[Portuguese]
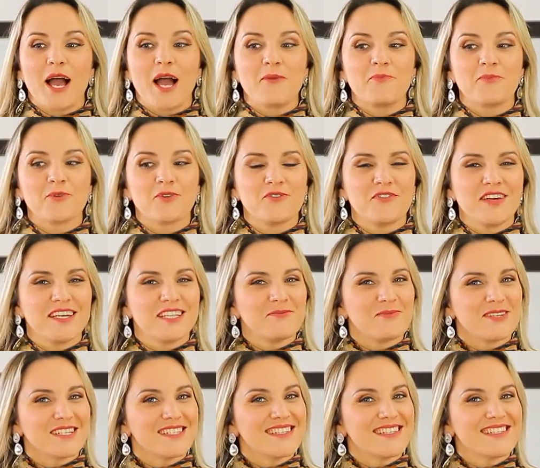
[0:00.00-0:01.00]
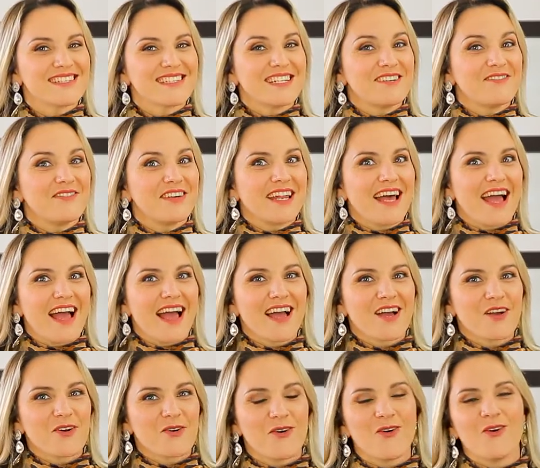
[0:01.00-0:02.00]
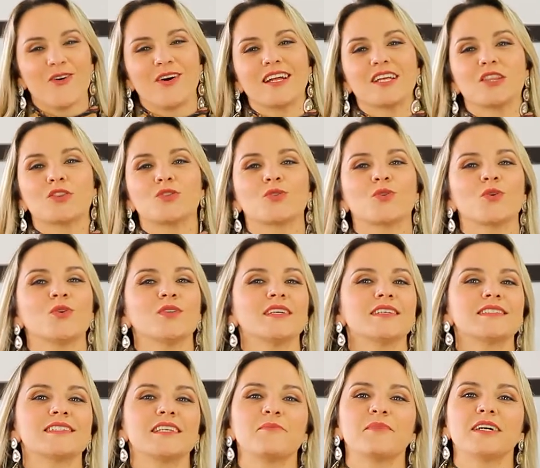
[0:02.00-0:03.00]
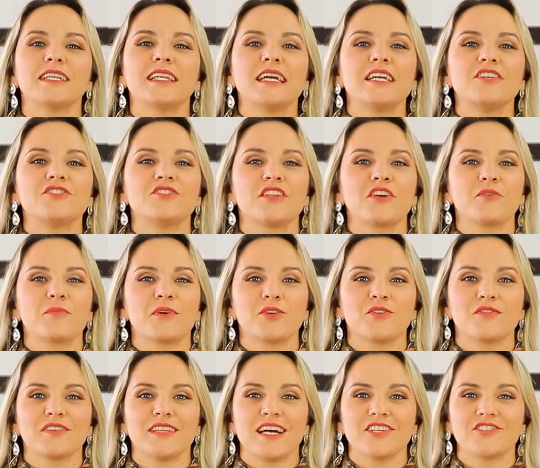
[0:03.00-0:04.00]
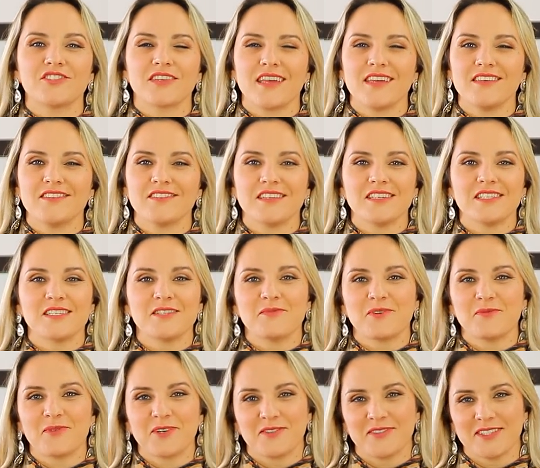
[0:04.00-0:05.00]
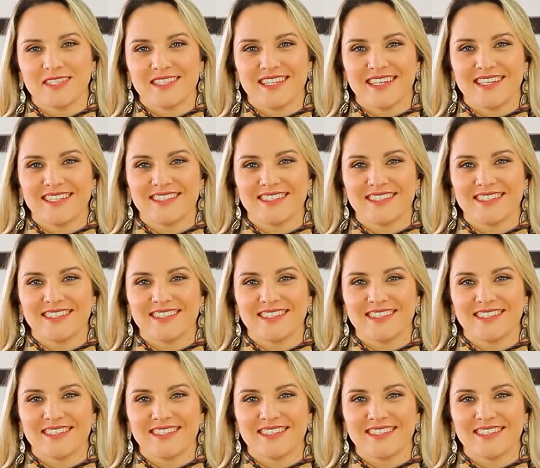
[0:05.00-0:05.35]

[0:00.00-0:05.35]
Aproveita para se inscrever agora. Toda semana a gente tem uma novidade quentíssima para você.